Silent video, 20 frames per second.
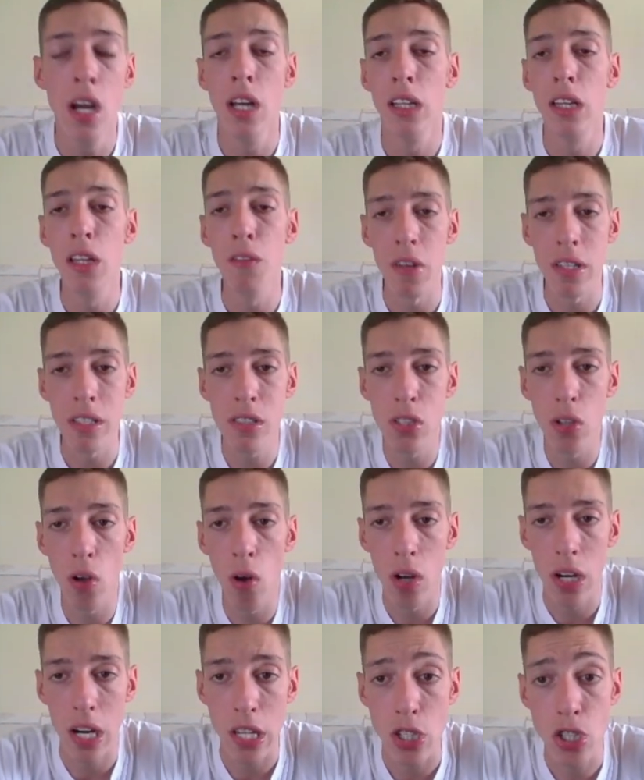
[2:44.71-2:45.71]

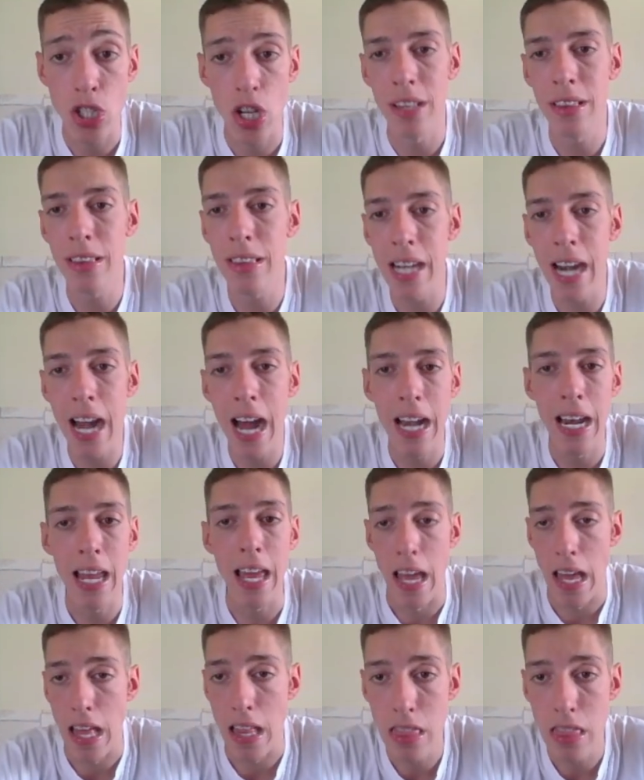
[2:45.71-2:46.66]
difensore centrale